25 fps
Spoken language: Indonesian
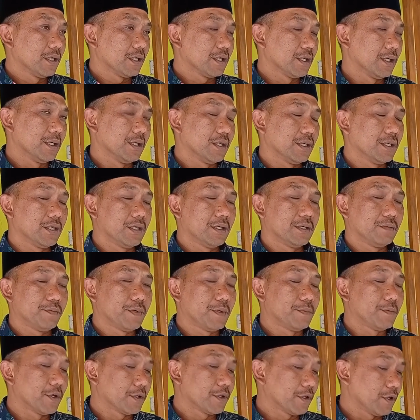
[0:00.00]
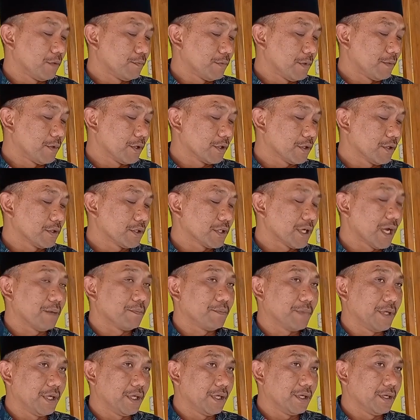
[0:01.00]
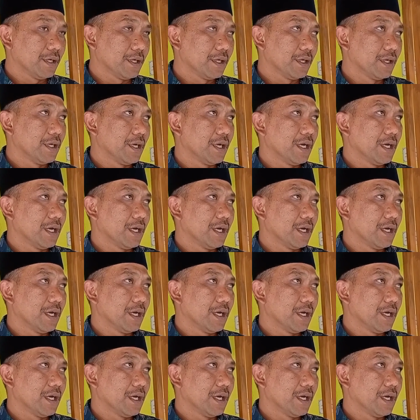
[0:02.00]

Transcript: ke pemotong-pemotong sapi